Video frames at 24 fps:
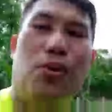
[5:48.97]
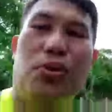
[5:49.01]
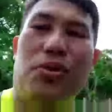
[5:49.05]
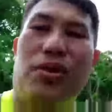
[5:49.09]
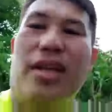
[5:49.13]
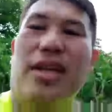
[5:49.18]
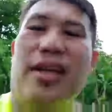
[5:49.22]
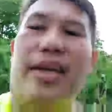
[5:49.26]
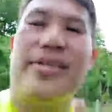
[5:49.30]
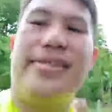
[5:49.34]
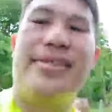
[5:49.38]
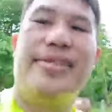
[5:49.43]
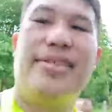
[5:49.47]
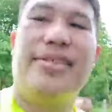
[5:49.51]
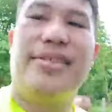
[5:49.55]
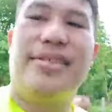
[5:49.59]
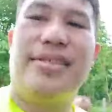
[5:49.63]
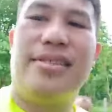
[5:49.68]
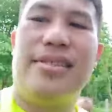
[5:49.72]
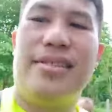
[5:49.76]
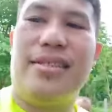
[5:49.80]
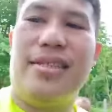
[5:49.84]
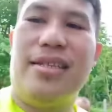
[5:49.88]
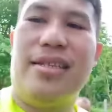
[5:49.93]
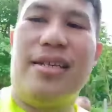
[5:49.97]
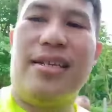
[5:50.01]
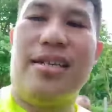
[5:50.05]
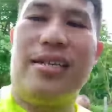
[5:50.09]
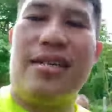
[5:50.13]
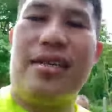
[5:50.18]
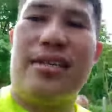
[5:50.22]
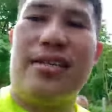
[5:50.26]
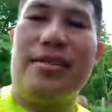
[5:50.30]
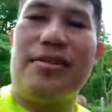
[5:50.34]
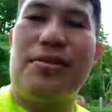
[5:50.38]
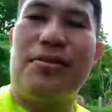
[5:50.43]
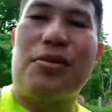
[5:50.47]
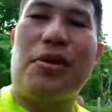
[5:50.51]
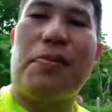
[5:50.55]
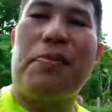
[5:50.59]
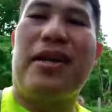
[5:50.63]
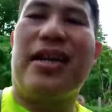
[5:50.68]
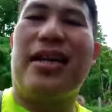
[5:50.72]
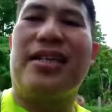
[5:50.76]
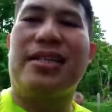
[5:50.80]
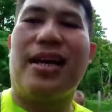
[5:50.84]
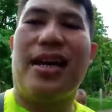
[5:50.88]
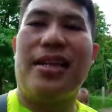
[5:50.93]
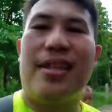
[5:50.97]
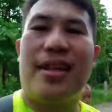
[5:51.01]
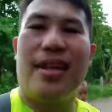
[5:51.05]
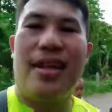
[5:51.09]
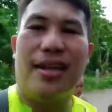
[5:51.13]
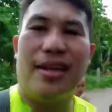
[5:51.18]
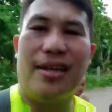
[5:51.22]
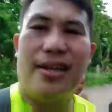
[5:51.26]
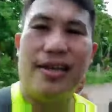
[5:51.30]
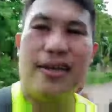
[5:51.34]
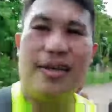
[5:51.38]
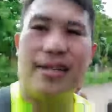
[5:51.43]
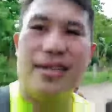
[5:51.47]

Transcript: lote guys. So tabing kalsada lang.